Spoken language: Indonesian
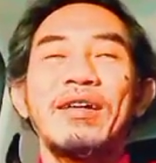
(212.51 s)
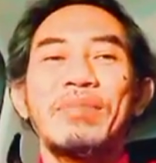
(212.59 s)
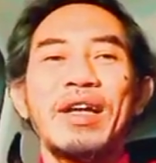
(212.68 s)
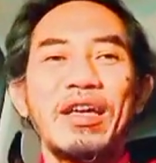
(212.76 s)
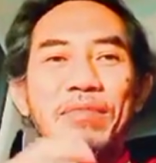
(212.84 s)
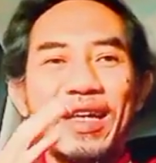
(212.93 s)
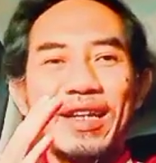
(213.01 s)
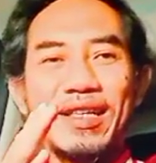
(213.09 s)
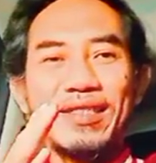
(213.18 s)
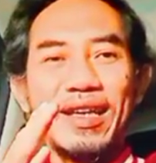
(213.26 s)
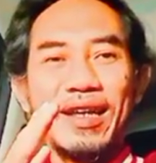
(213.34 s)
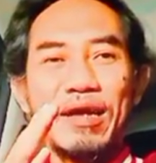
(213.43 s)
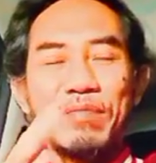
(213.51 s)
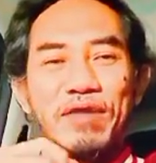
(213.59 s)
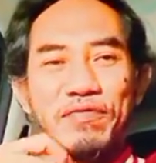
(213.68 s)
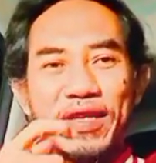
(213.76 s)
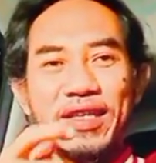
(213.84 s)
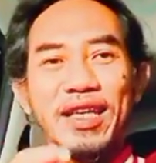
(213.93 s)
Bagaimana cara
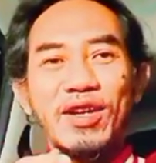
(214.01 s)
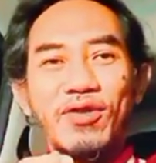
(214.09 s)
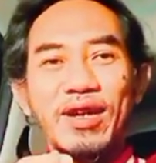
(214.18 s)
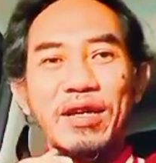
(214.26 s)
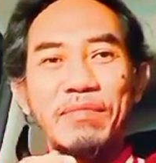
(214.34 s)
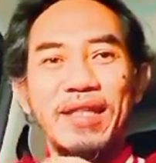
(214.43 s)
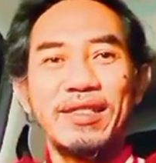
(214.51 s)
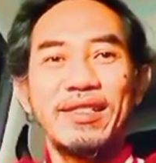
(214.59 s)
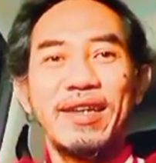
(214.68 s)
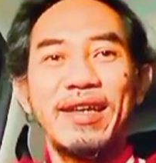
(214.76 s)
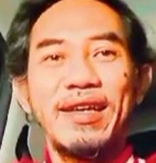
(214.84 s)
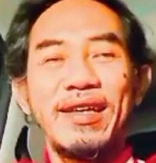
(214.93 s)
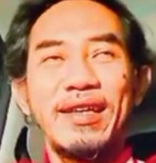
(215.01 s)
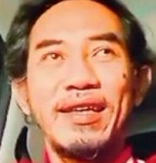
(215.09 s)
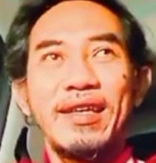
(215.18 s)
berpikir orang matre?